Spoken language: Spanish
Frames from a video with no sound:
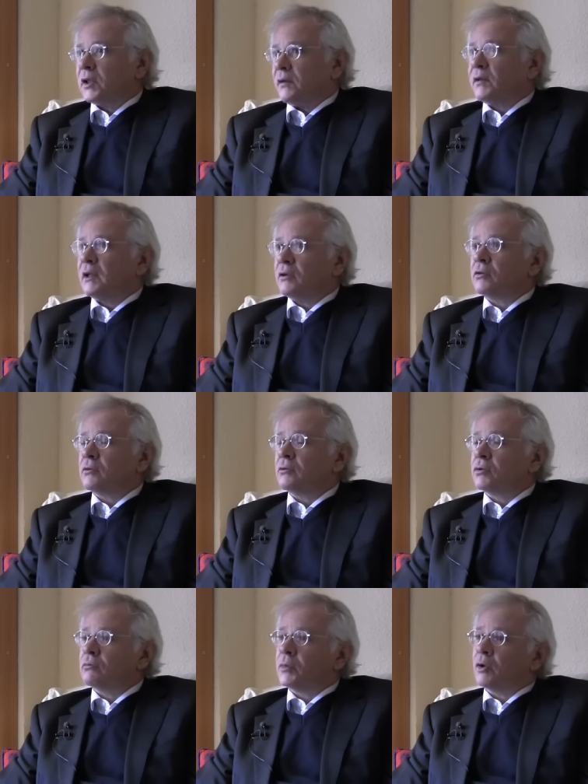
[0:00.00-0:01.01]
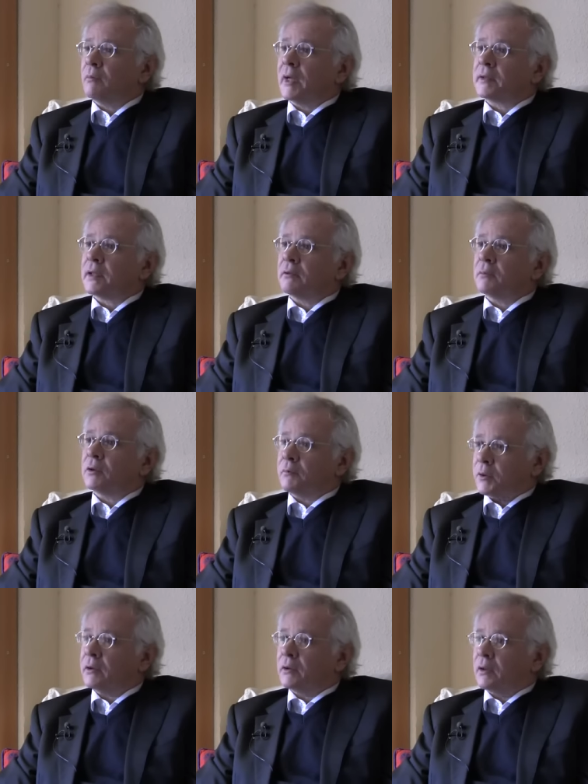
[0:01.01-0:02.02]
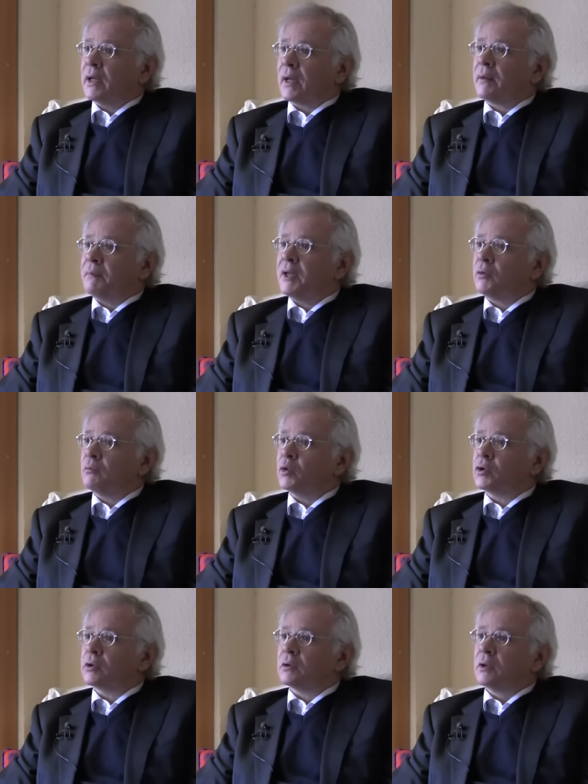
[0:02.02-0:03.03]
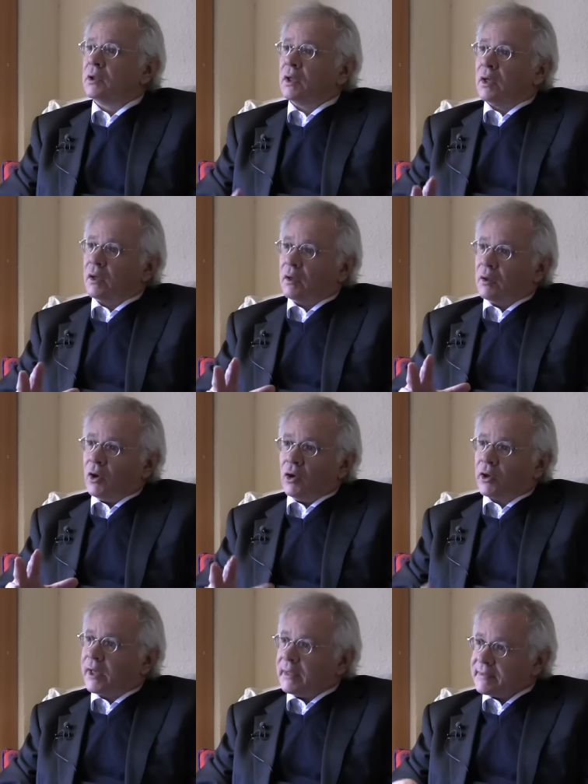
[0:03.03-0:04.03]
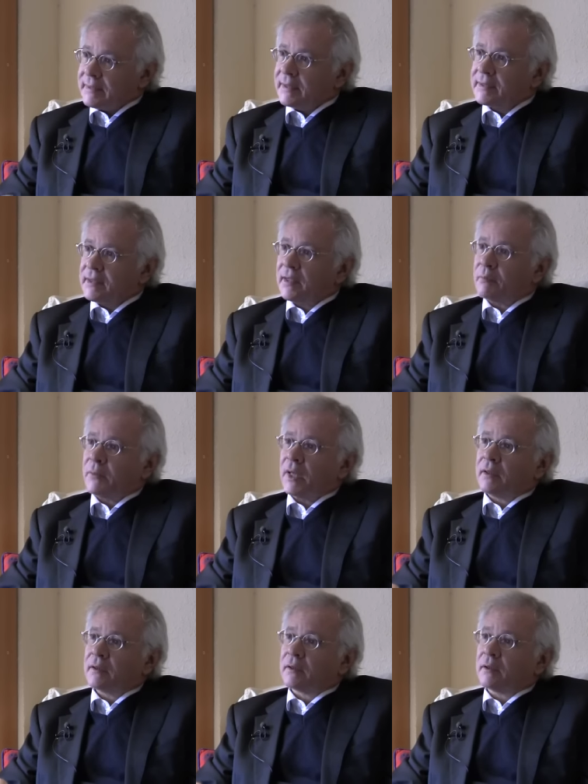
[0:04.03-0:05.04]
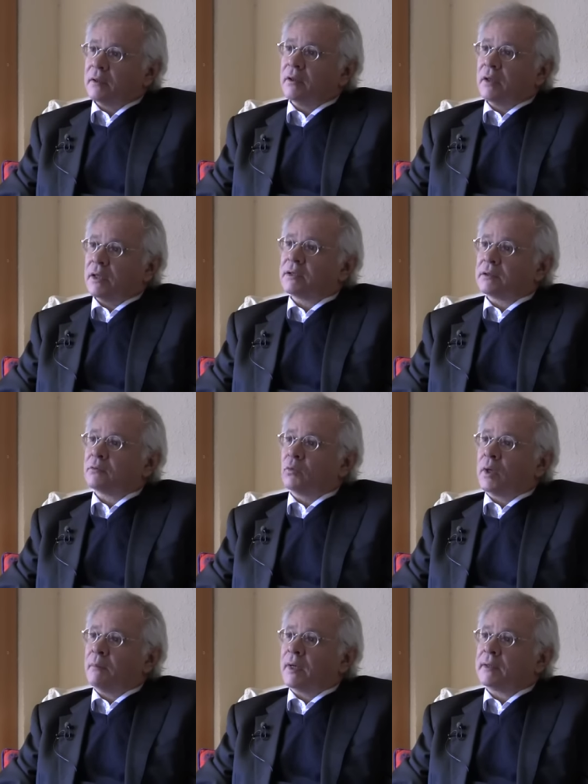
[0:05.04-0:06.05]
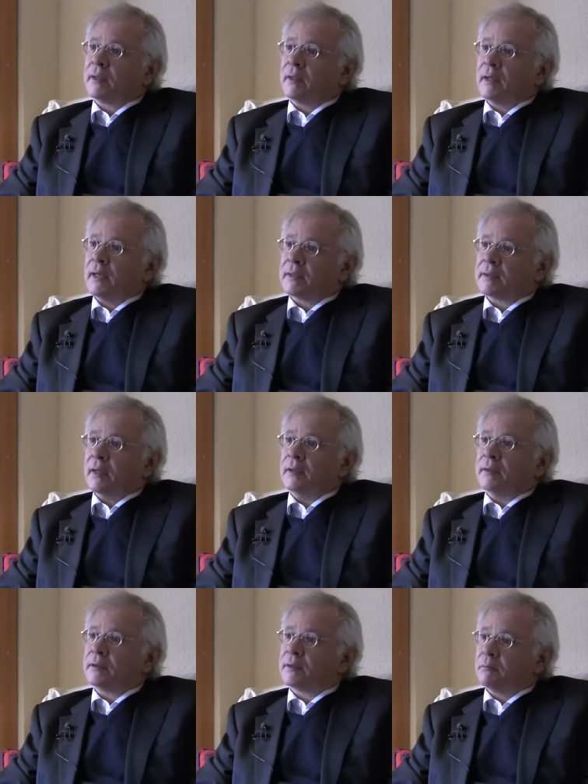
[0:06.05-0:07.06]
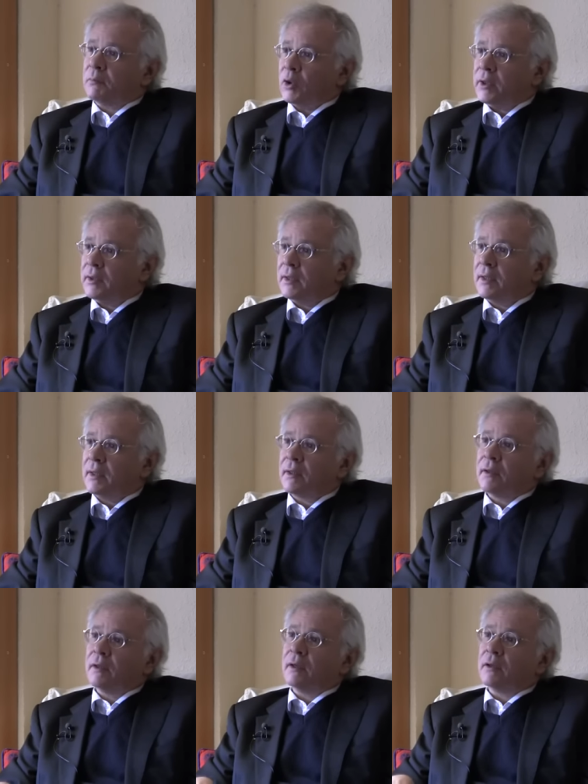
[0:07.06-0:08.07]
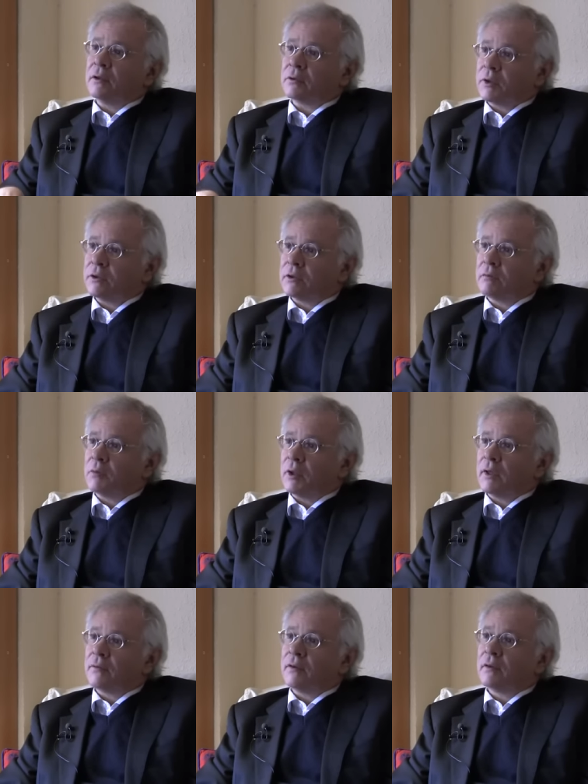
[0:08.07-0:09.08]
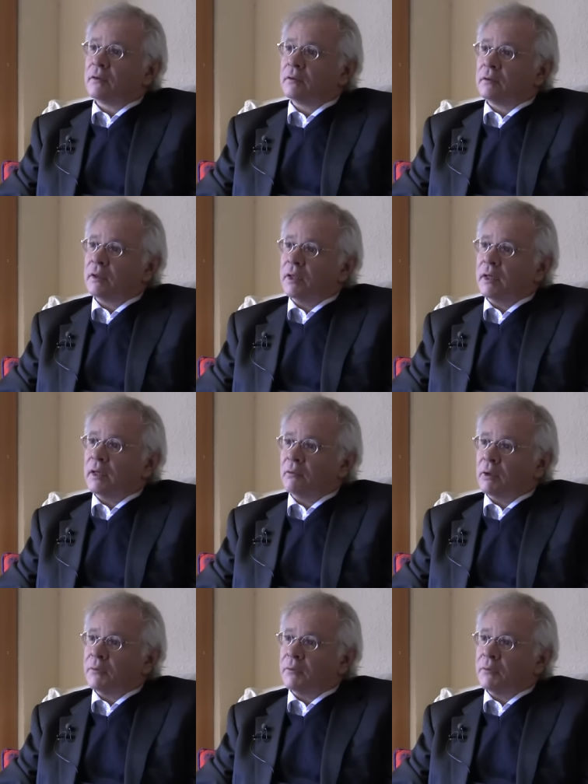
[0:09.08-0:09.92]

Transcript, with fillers: 10 años o incluso un poco más, a lo mejor, pero ha cambiado y mucho. Eh, lo que sigue sin cambiar es una parte de las élites, en política, en los medios de comunicación y en la